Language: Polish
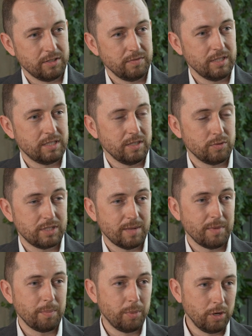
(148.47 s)
Co więcej, już
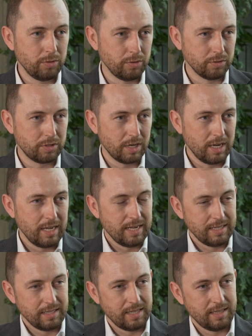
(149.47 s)
sama podróż
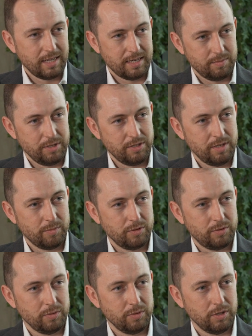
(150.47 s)
na ten taras będzie
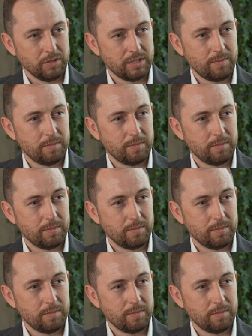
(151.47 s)
emocjonująca,